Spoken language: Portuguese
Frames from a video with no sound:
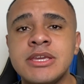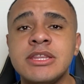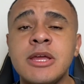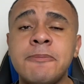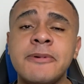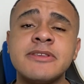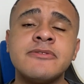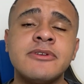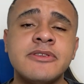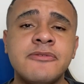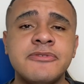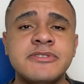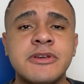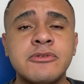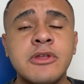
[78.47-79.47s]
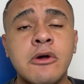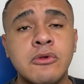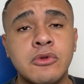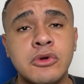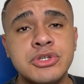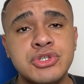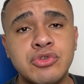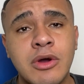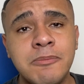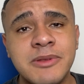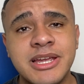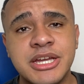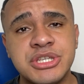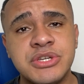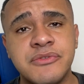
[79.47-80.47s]
E depois que você fizer o download do
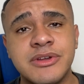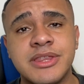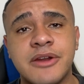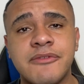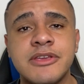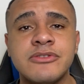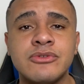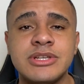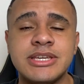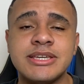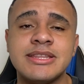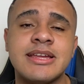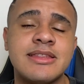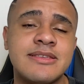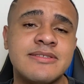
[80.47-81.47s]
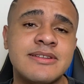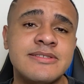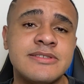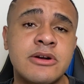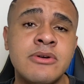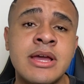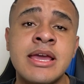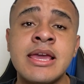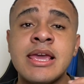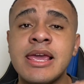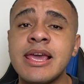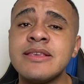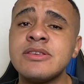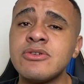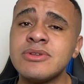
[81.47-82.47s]
aplicativo através do link da descrição,
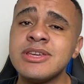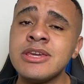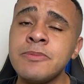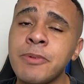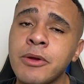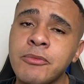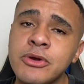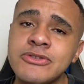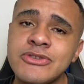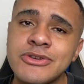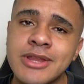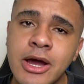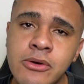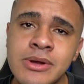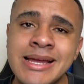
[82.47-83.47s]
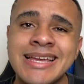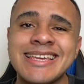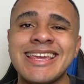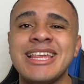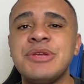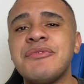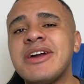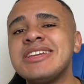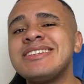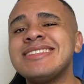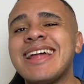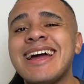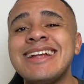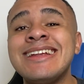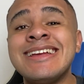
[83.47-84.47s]
esse é o link promocional que ele vai
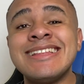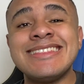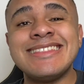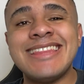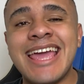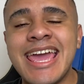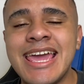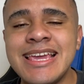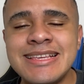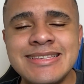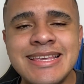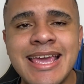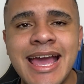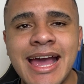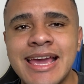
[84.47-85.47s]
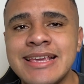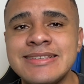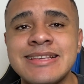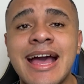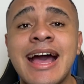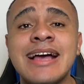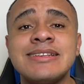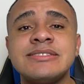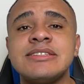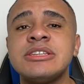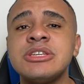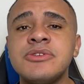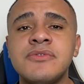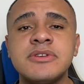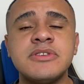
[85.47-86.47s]
te dar 10 reais
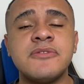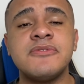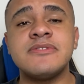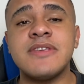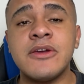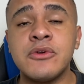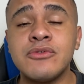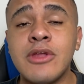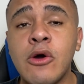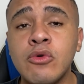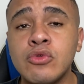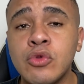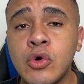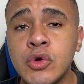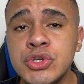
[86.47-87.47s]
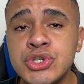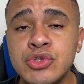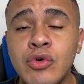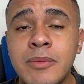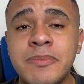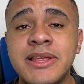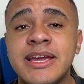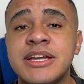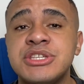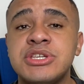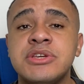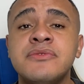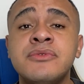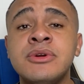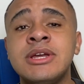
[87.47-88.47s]
assim que você fizer o download do
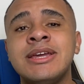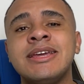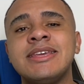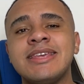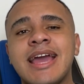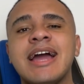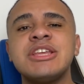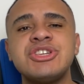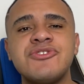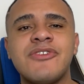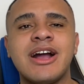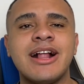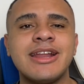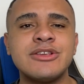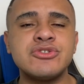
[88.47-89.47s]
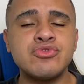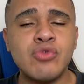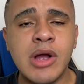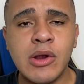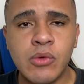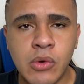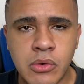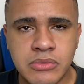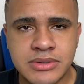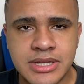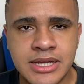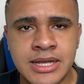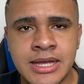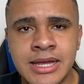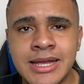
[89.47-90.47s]
aplicativo e ativar a sua
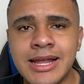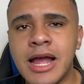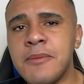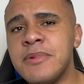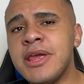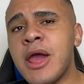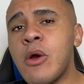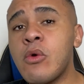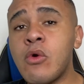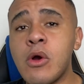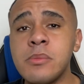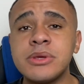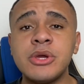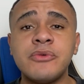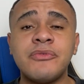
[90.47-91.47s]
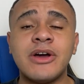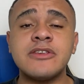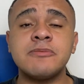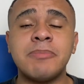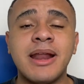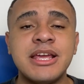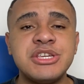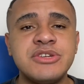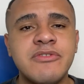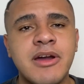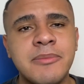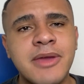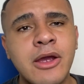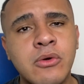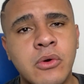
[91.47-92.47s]
conta. Gabriel, como que eu faço para
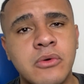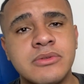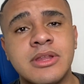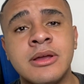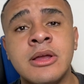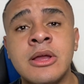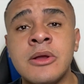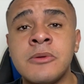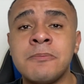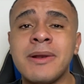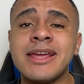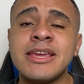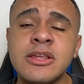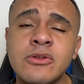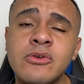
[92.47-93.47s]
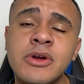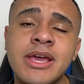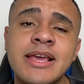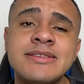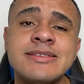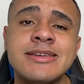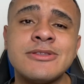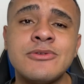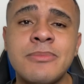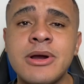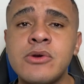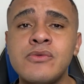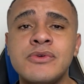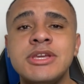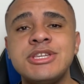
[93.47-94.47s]
ativar minha conta? Para quem não conhece ainda o
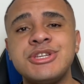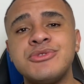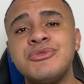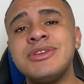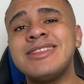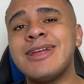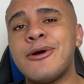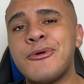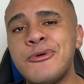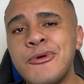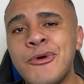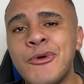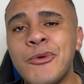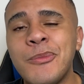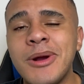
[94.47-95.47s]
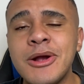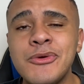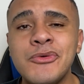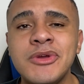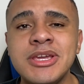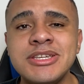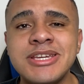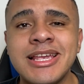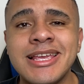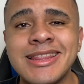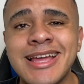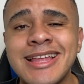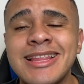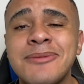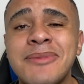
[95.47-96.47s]
Banco IT do Itaú, o Banco IT ele
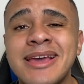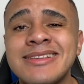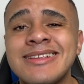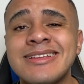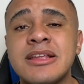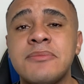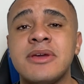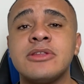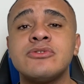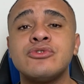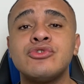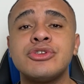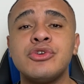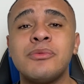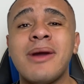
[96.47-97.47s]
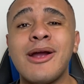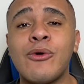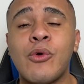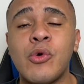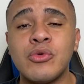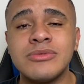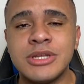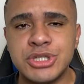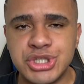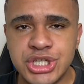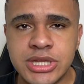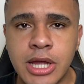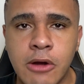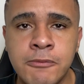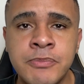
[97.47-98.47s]
é nada mais nada menos do que uma conta
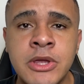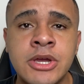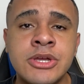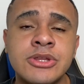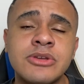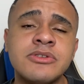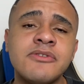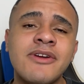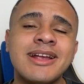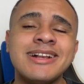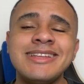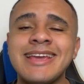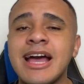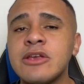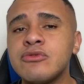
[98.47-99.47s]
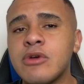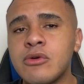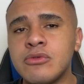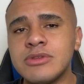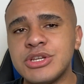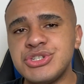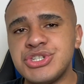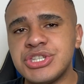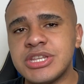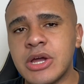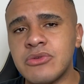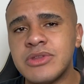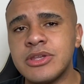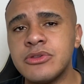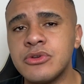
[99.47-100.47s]
digital. Então você vai criar sua conta
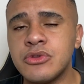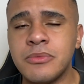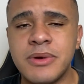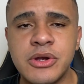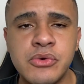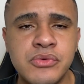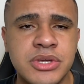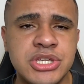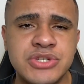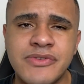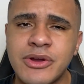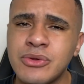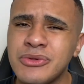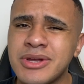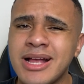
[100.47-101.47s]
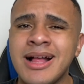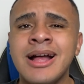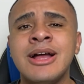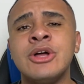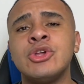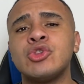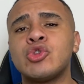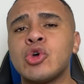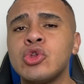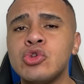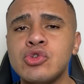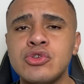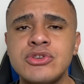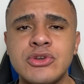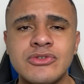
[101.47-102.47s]
digital dentro do Banco IT, vai colocar
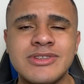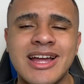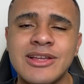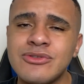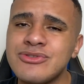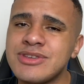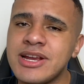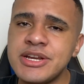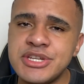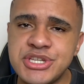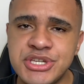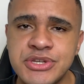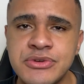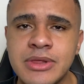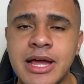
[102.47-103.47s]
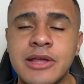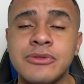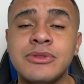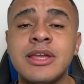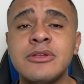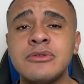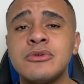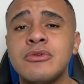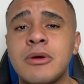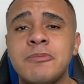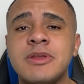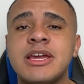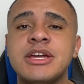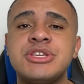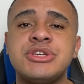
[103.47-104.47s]
todos os seus dados certinho lá dentro do
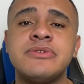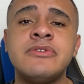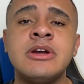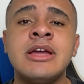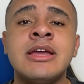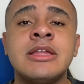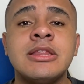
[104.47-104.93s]
aplicativo.